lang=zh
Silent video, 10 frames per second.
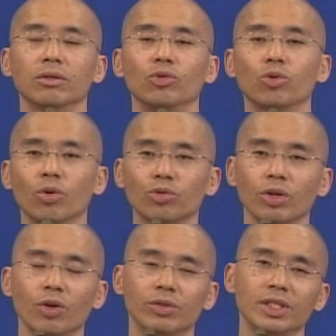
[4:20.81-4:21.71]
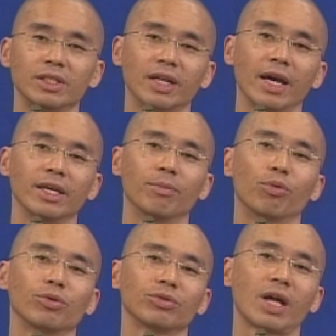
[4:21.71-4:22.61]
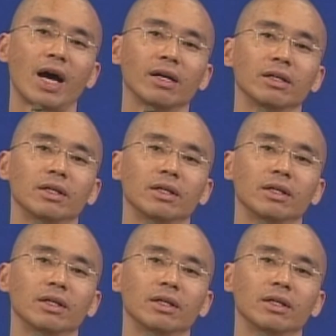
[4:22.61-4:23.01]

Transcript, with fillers: 如果说有记载，也不过就是他